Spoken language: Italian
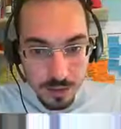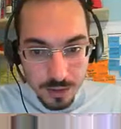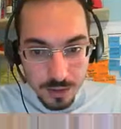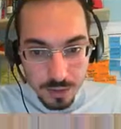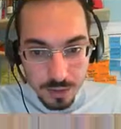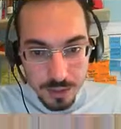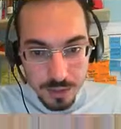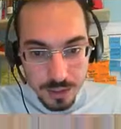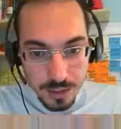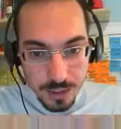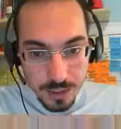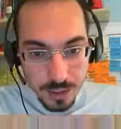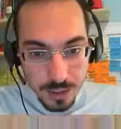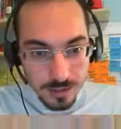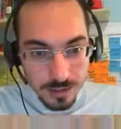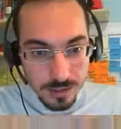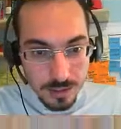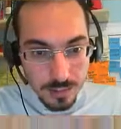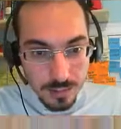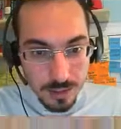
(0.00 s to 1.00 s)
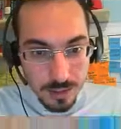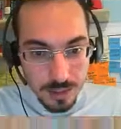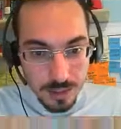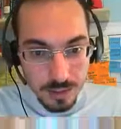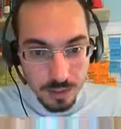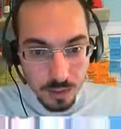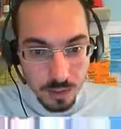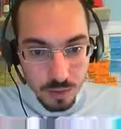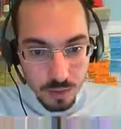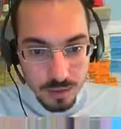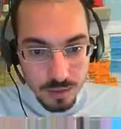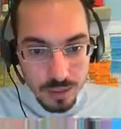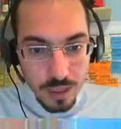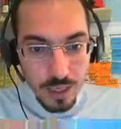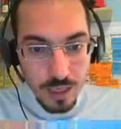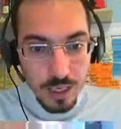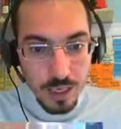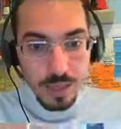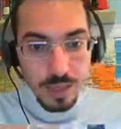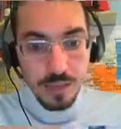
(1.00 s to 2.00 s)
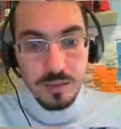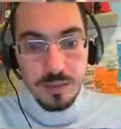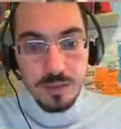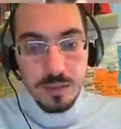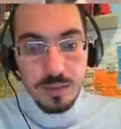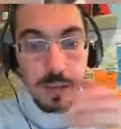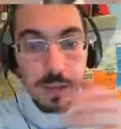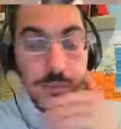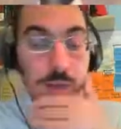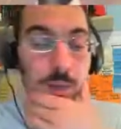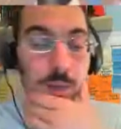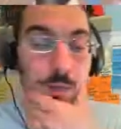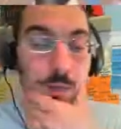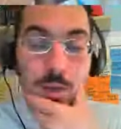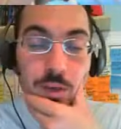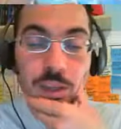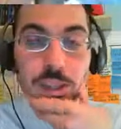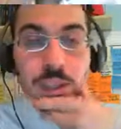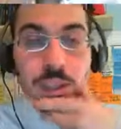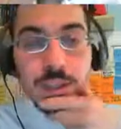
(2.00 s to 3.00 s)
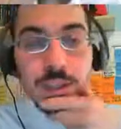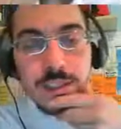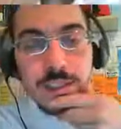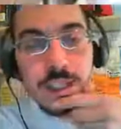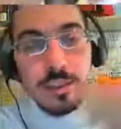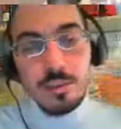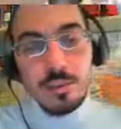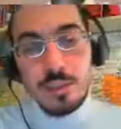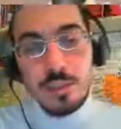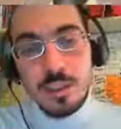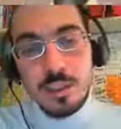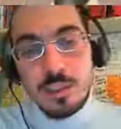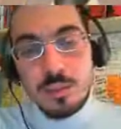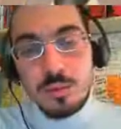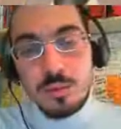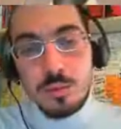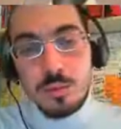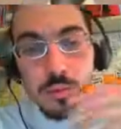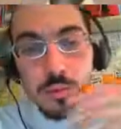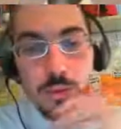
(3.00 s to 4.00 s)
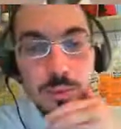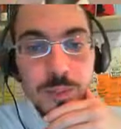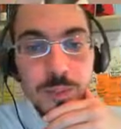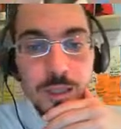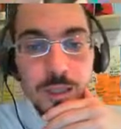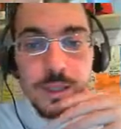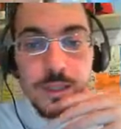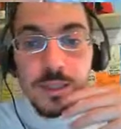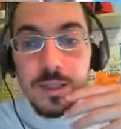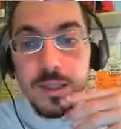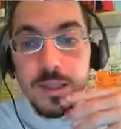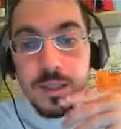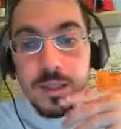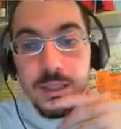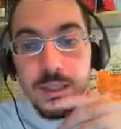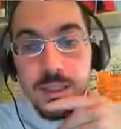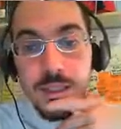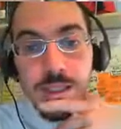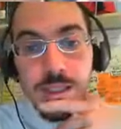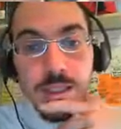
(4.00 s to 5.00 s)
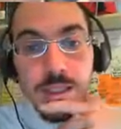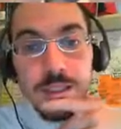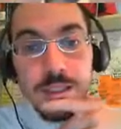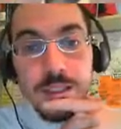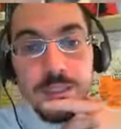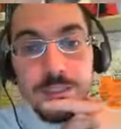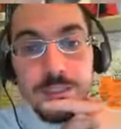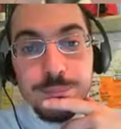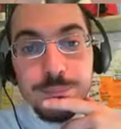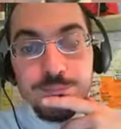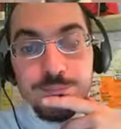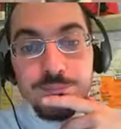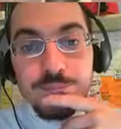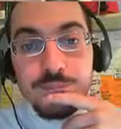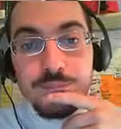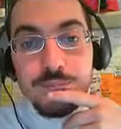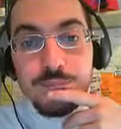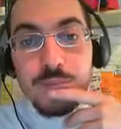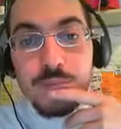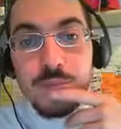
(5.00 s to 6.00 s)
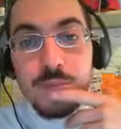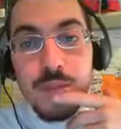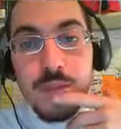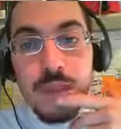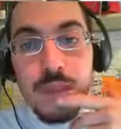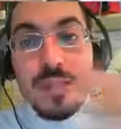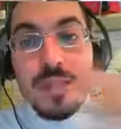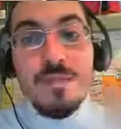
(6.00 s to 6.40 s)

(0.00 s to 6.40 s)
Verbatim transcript: in teoria, settimana scorsa abbiamo registrato, se è andato tutto bene ehm,